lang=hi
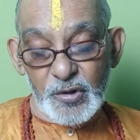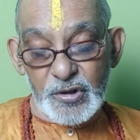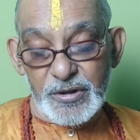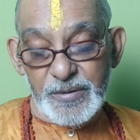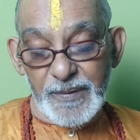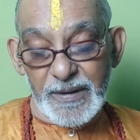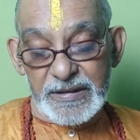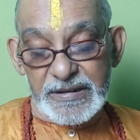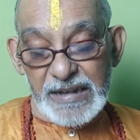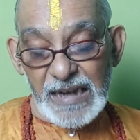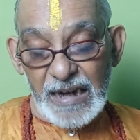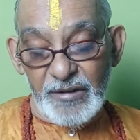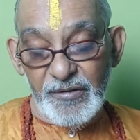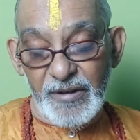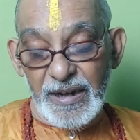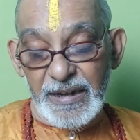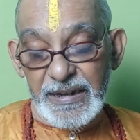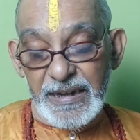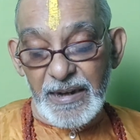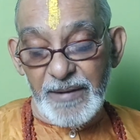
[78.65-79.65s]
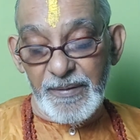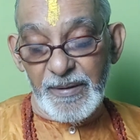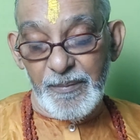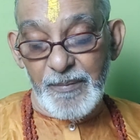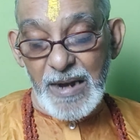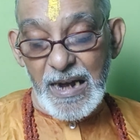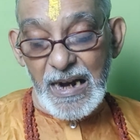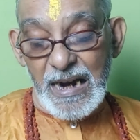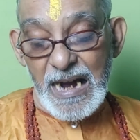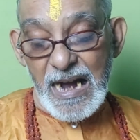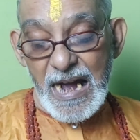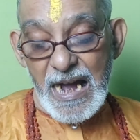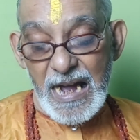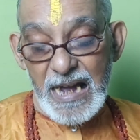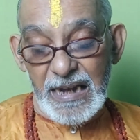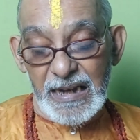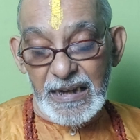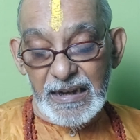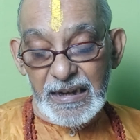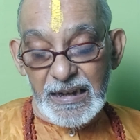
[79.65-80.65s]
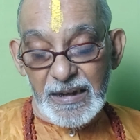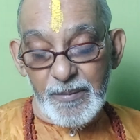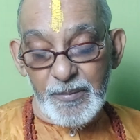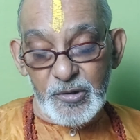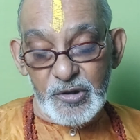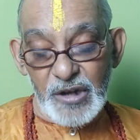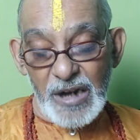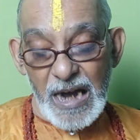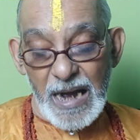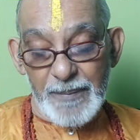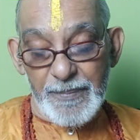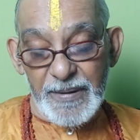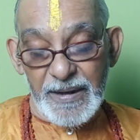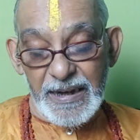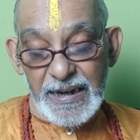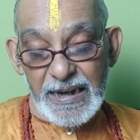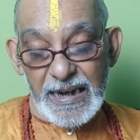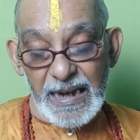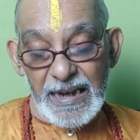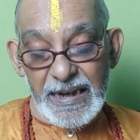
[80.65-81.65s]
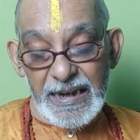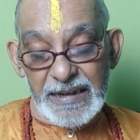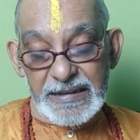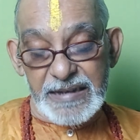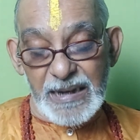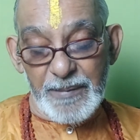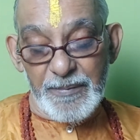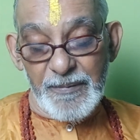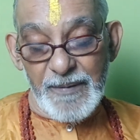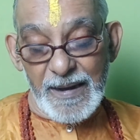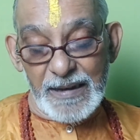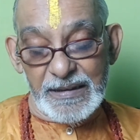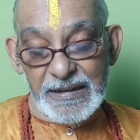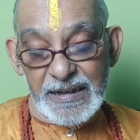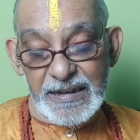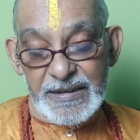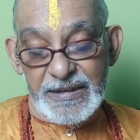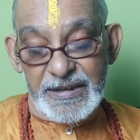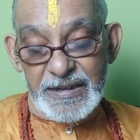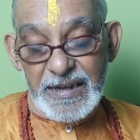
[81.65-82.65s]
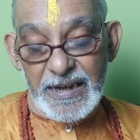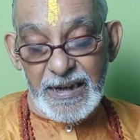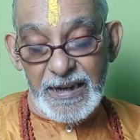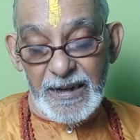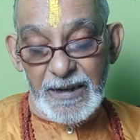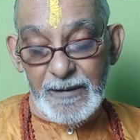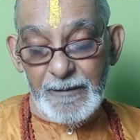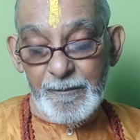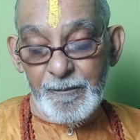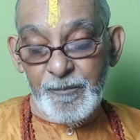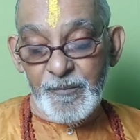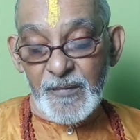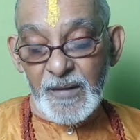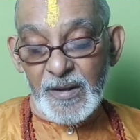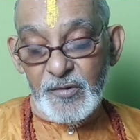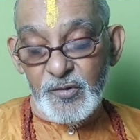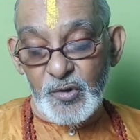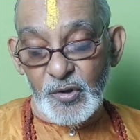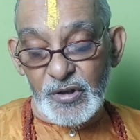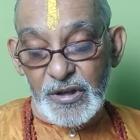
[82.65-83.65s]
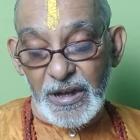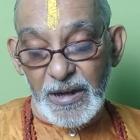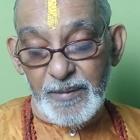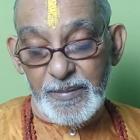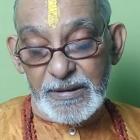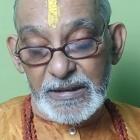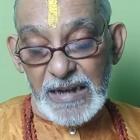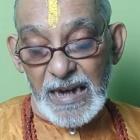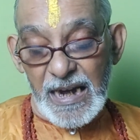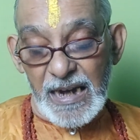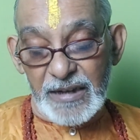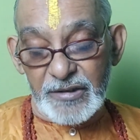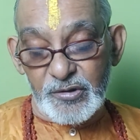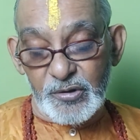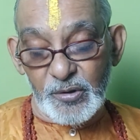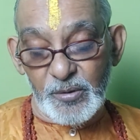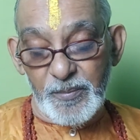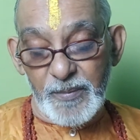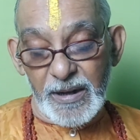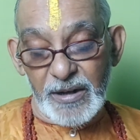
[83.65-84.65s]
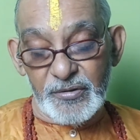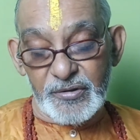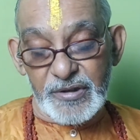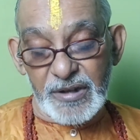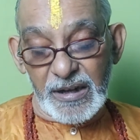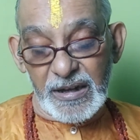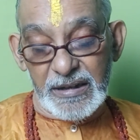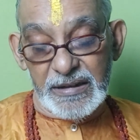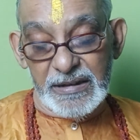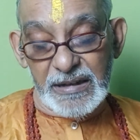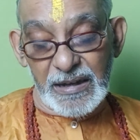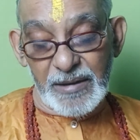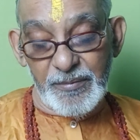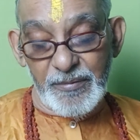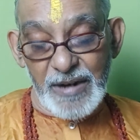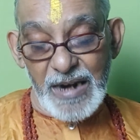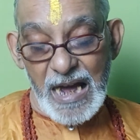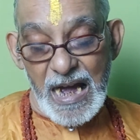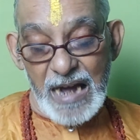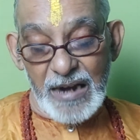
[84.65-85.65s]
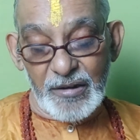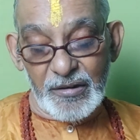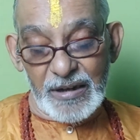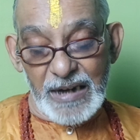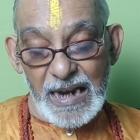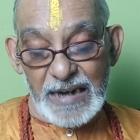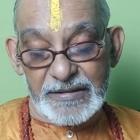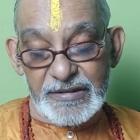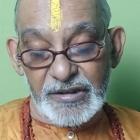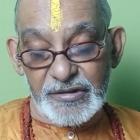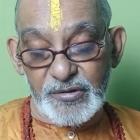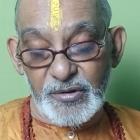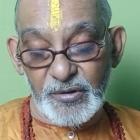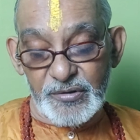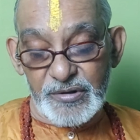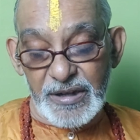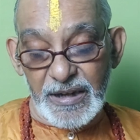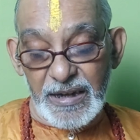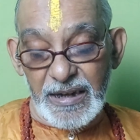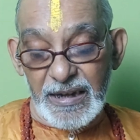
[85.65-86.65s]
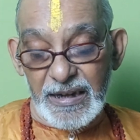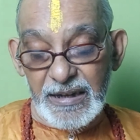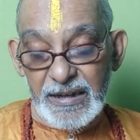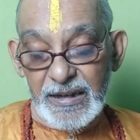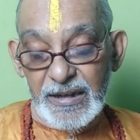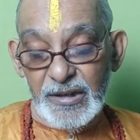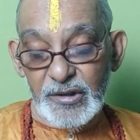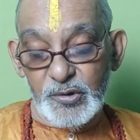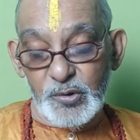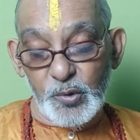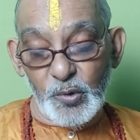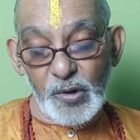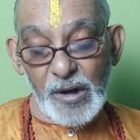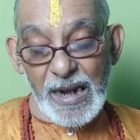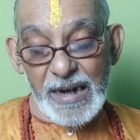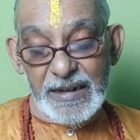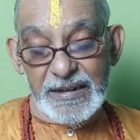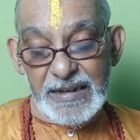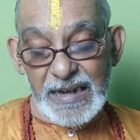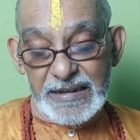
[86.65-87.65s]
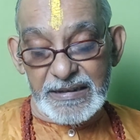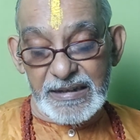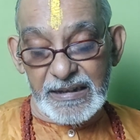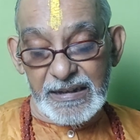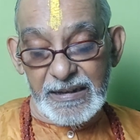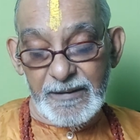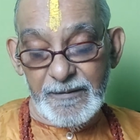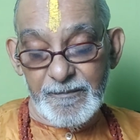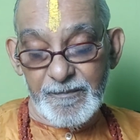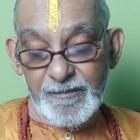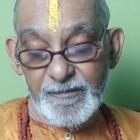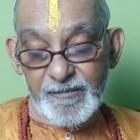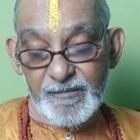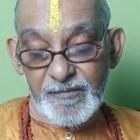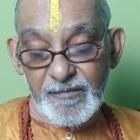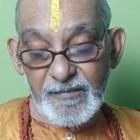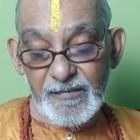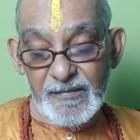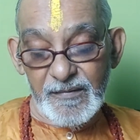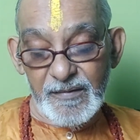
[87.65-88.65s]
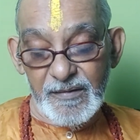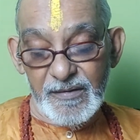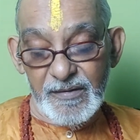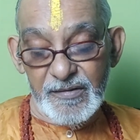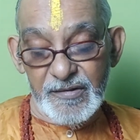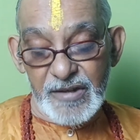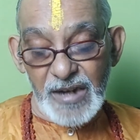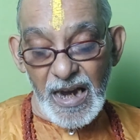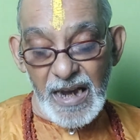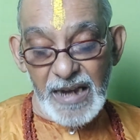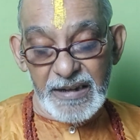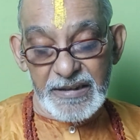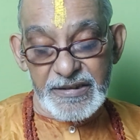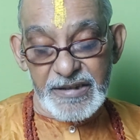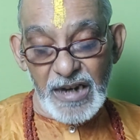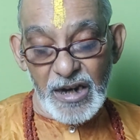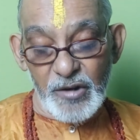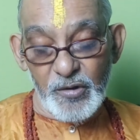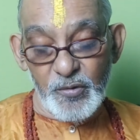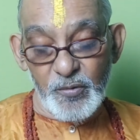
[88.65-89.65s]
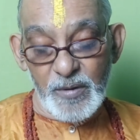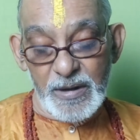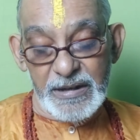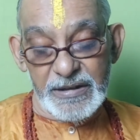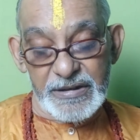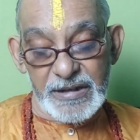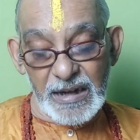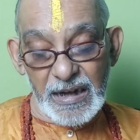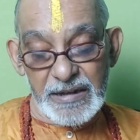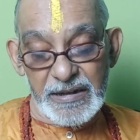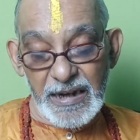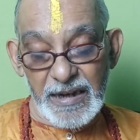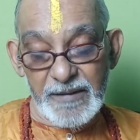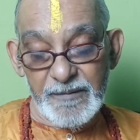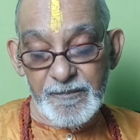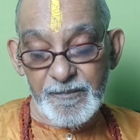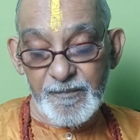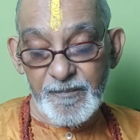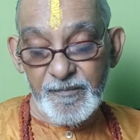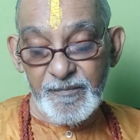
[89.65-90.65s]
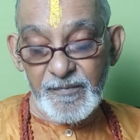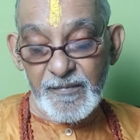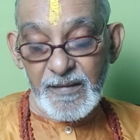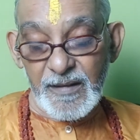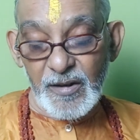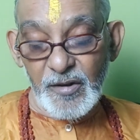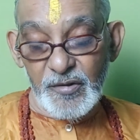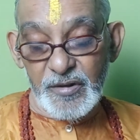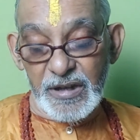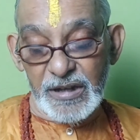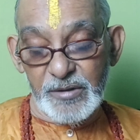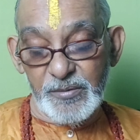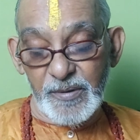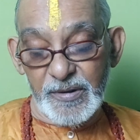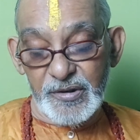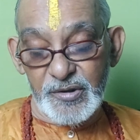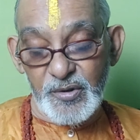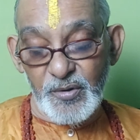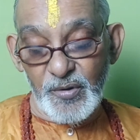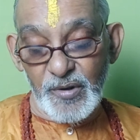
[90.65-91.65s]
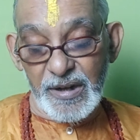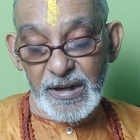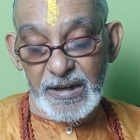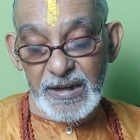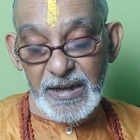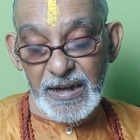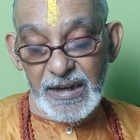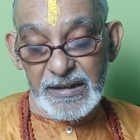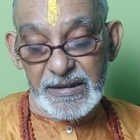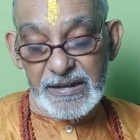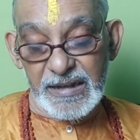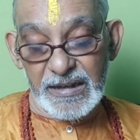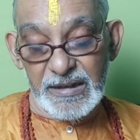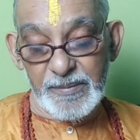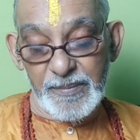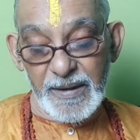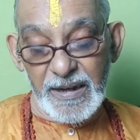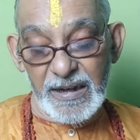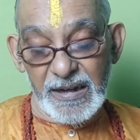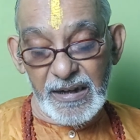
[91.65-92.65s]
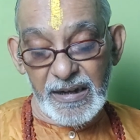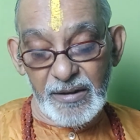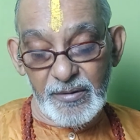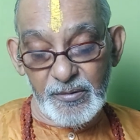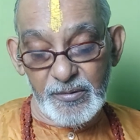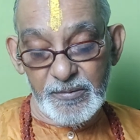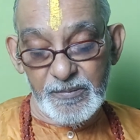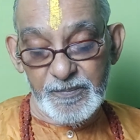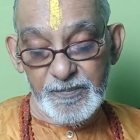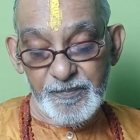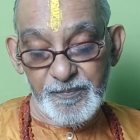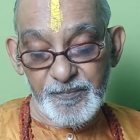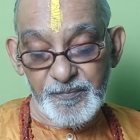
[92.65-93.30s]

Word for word: उसमें साल ने यह वर मांगा कि मुझे आप एक ऐसा विमान दीजिए जो देवता असुर मनुष्य गंधर्व नाग और राक्षसों से तोड़ा न जा सके जहाँ इच्छा हो वहीं चला जाए और यदवंशियों के लिए अत्यंत भयंकर हो